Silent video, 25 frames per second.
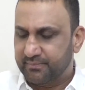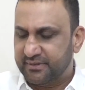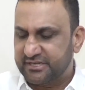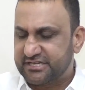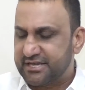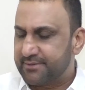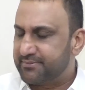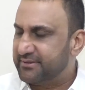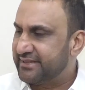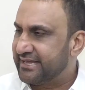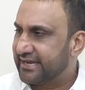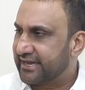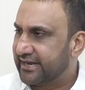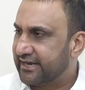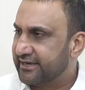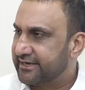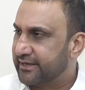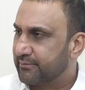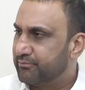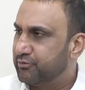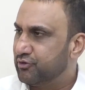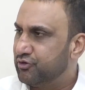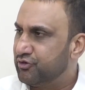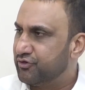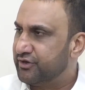బీజేపీ దగ్గర
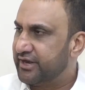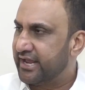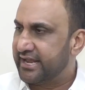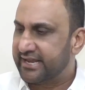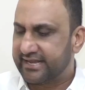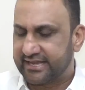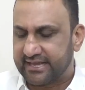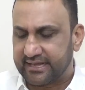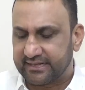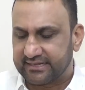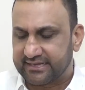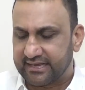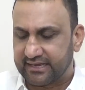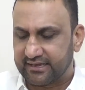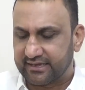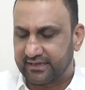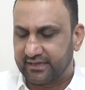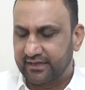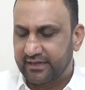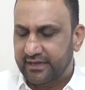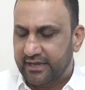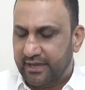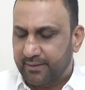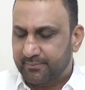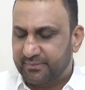డబ్బులు ఉన్నాయి
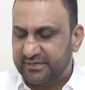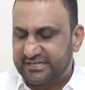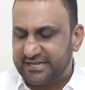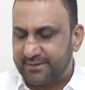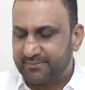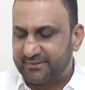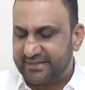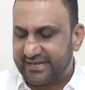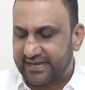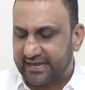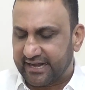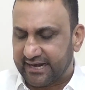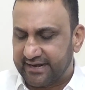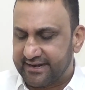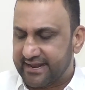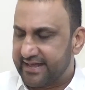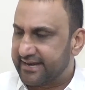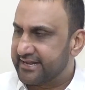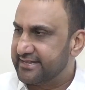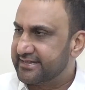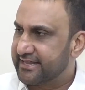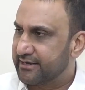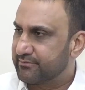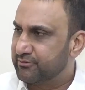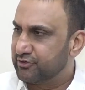బీజేపీ దగ్గర
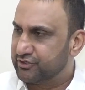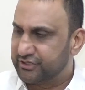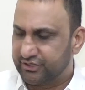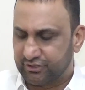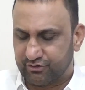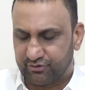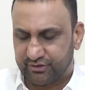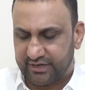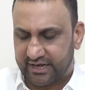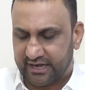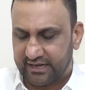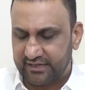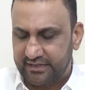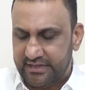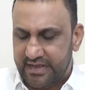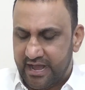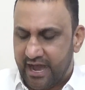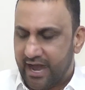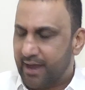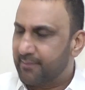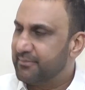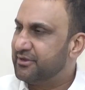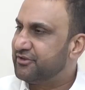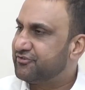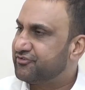నరేంద్ర మోదీ ఉన్నాడు
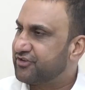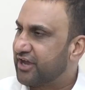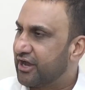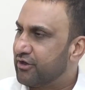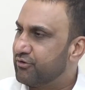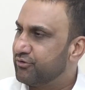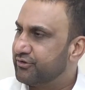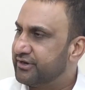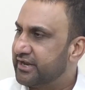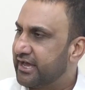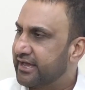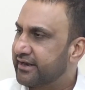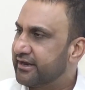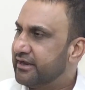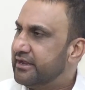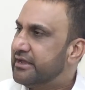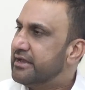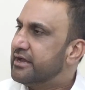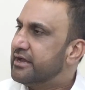అమిత్ షా ఉన్నారు